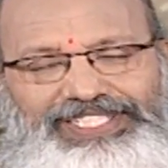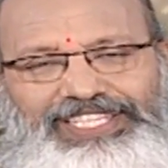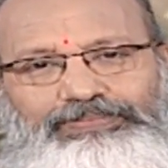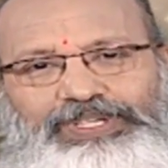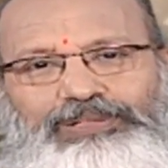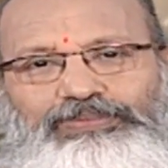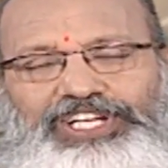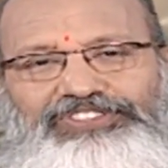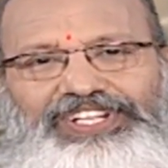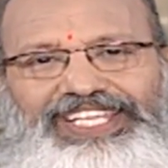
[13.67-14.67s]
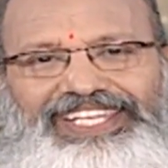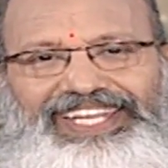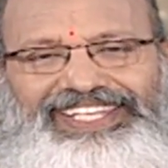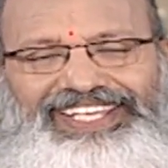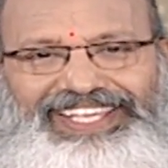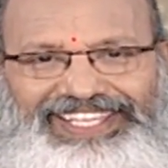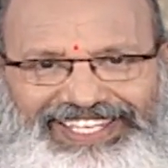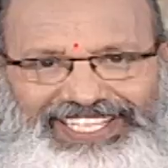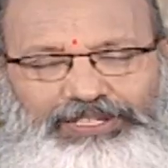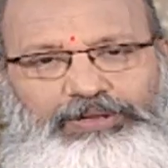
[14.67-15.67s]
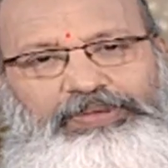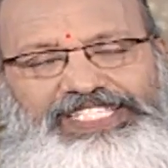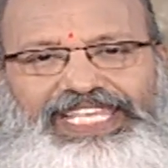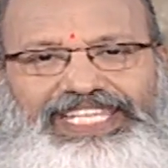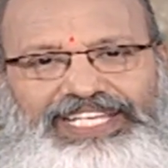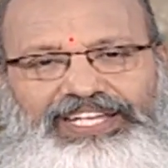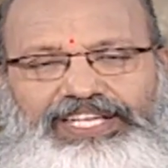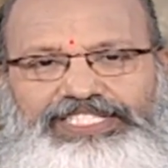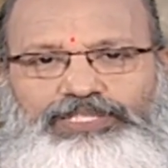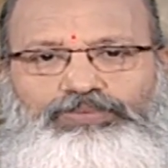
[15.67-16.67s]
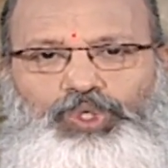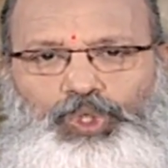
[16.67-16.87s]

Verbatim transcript: சந்திப்பதில் மகிழ்ச்சி அடைகிறேன் இன்றைய தினம் நம்ம செய்ய இருக்கிற ஆசனம்